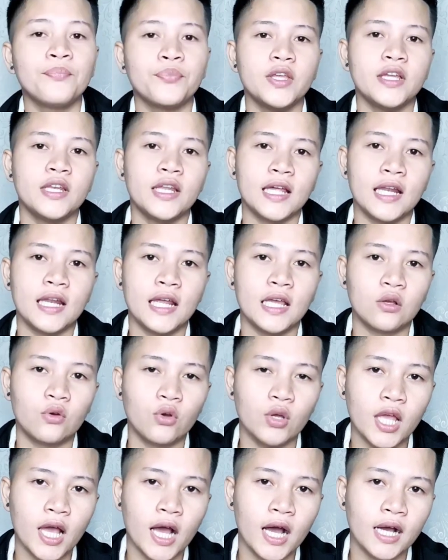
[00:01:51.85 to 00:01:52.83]
Tinaray ko
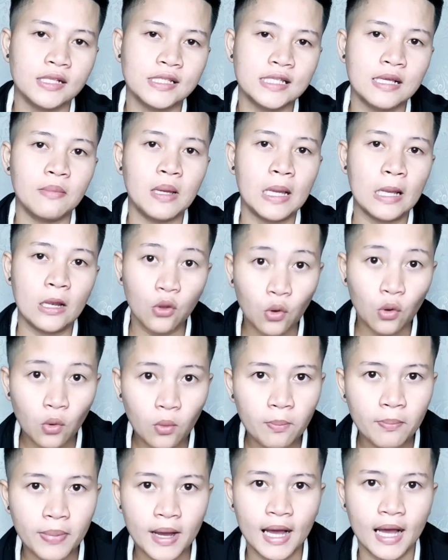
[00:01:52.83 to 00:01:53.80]
yung sa may
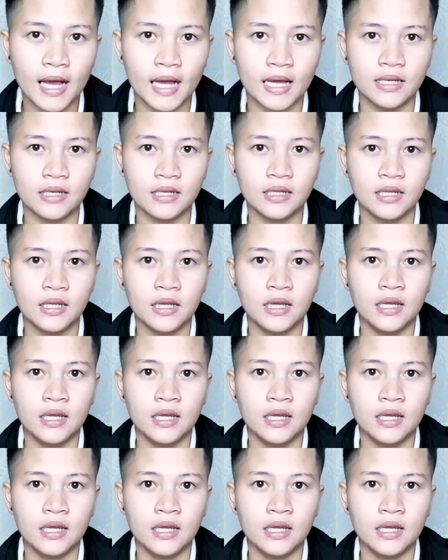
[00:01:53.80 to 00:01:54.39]
lukban,